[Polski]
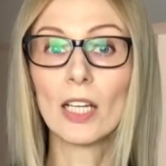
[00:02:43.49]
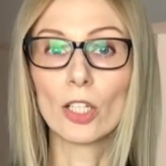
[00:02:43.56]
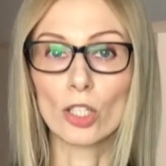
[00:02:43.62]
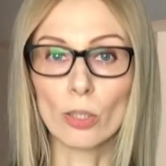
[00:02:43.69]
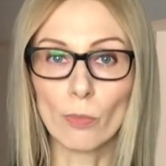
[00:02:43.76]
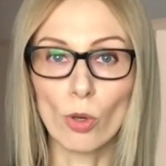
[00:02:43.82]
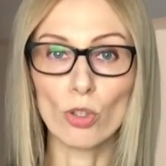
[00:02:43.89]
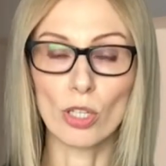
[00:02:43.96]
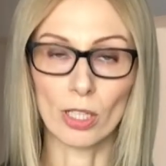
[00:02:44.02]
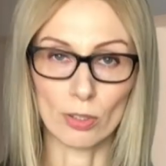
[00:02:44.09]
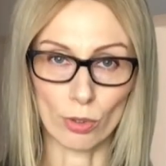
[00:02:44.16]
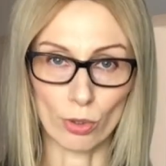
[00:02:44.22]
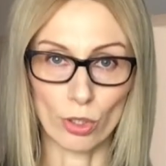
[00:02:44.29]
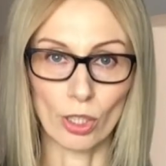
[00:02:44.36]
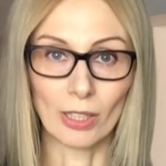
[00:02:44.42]
że można
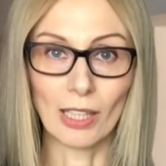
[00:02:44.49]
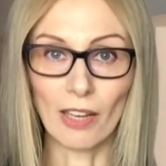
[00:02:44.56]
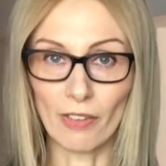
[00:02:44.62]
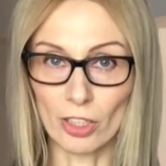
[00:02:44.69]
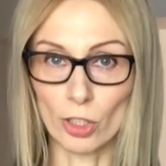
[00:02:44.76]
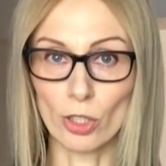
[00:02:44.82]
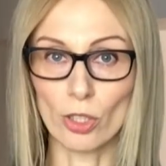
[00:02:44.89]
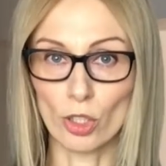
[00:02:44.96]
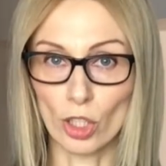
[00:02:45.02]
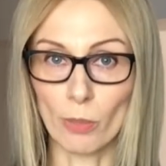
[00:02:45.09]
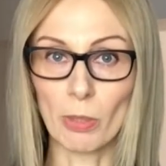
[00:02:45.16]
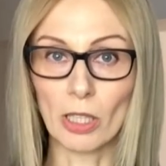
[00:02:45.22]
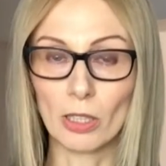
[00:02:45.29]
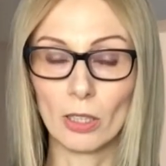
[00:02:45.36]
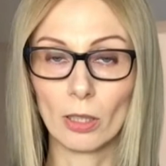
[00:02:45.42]
coś dawać z
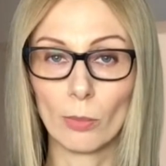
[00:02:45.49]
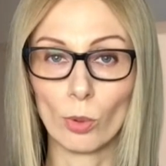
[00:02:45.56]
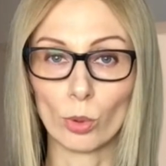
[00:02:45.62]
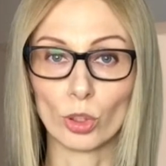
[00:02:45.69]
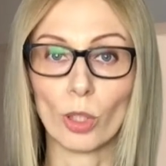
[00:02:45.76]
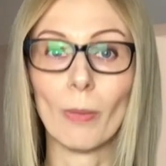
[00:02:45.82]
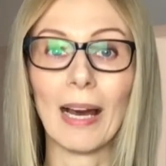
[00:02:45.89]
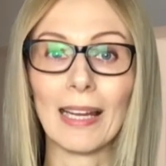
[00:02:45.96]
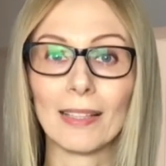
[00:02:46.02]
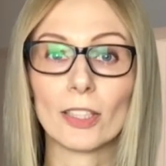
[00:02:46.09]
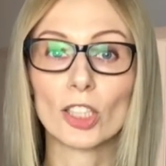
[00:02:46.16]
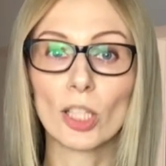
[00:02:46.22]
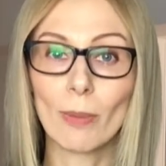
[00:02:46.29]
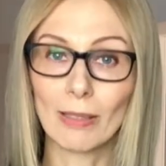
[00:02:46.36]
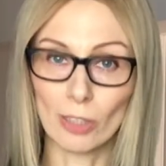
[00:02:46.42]
siebie innym ludziom, ale
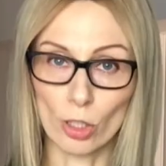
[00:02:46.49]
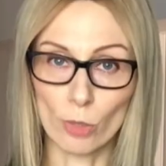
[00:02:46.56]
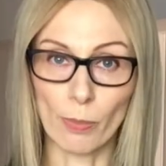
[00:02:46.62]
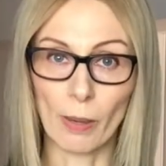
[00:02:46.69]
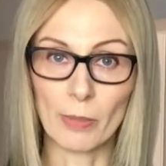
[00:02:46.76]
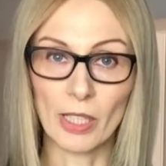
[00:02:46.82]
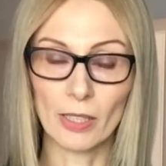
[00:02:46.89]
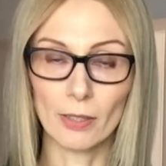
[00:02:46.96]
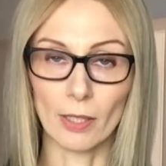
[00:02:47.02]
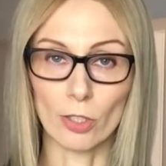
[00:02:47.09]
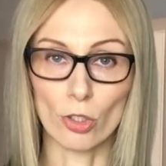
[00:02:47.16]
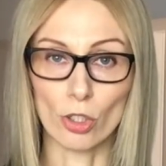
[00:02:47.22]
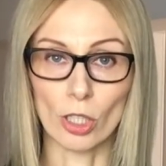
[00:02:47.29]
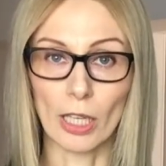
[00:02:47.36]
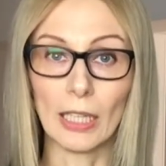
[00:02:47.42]
trzeba też pamiętać,
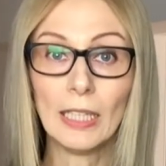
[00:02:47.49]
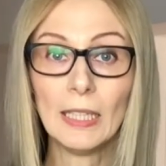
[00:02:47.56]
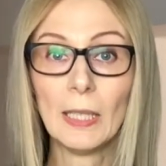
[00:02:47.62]
że